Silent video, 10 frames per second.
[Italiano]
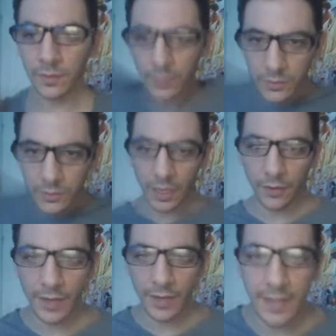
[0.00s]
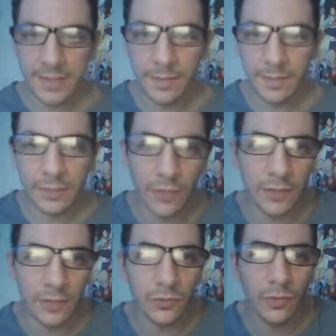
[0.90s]
Ciao ragazzi, bentornati
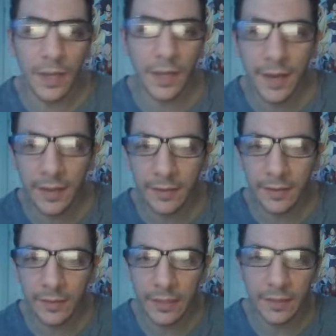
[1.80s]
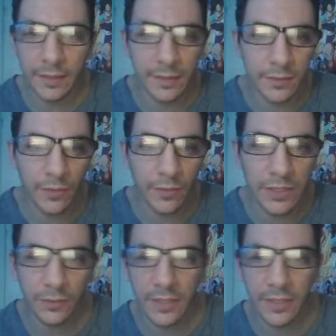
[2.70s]
sul canale. Quindi sto facendo
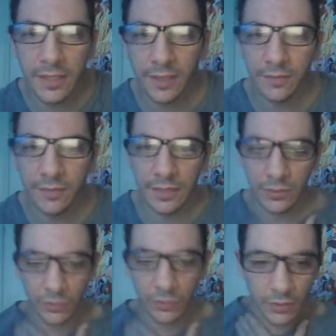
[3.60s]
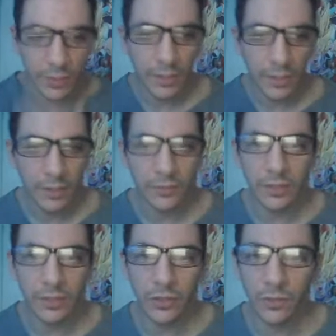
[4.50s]
una serie di video di
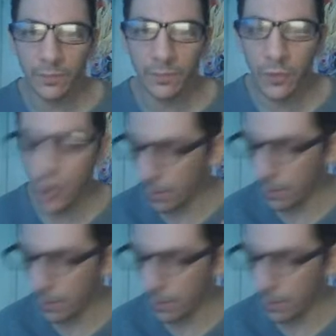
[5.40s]
come